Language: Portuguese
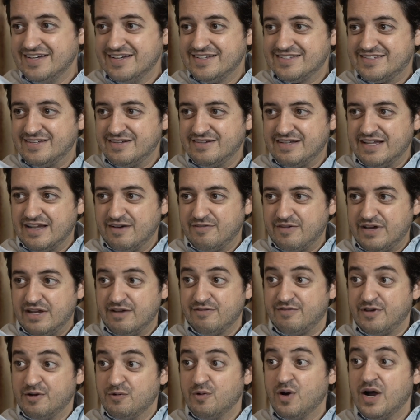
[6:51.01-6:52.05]
Você, ela, ela,
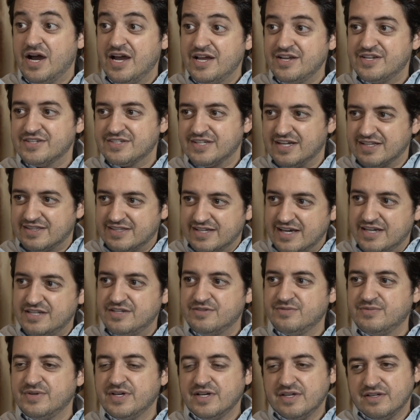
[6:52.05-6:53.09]
veio antes até
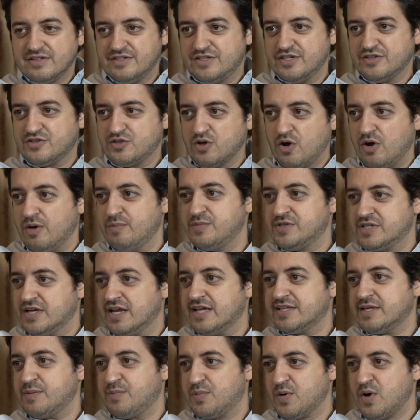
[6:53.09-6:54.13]
de... Sim. Tinha só a
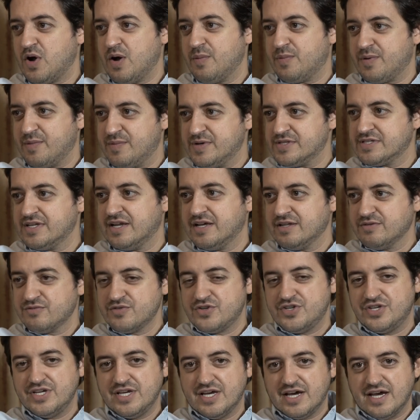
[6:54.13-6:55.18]
bicicleta própria, mas ela não
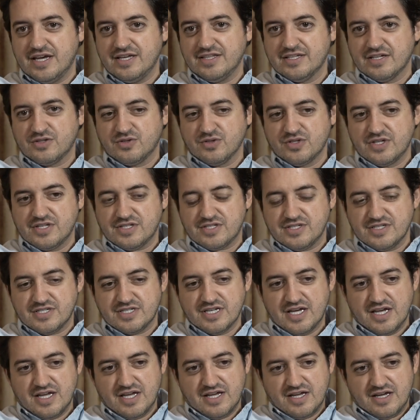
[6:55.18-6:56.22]
tinha ainda todos
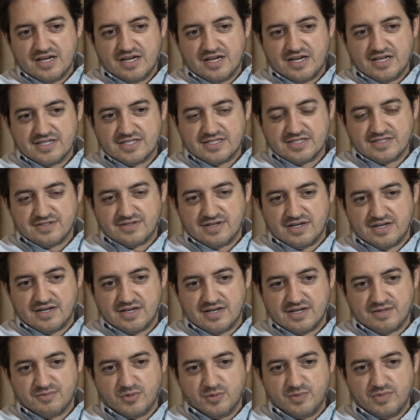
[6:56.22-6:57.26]
esses, esses
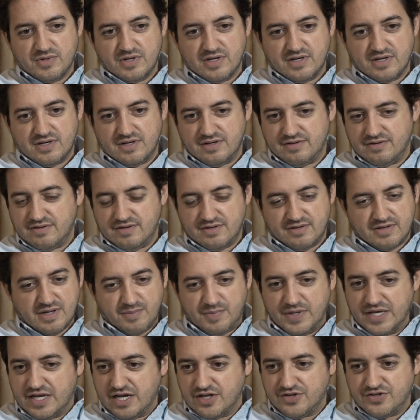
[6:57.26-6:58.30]
é, é,
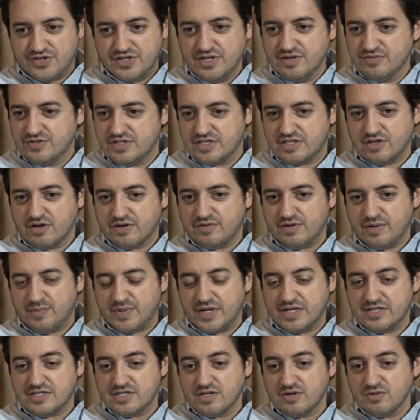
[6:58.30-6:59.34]
aplicativos e tal que
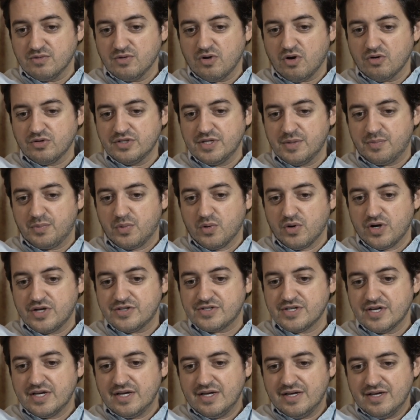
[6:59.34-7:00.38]
apareceram logo
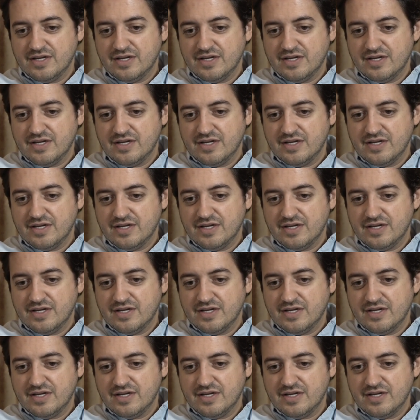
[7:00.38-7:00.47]
depois.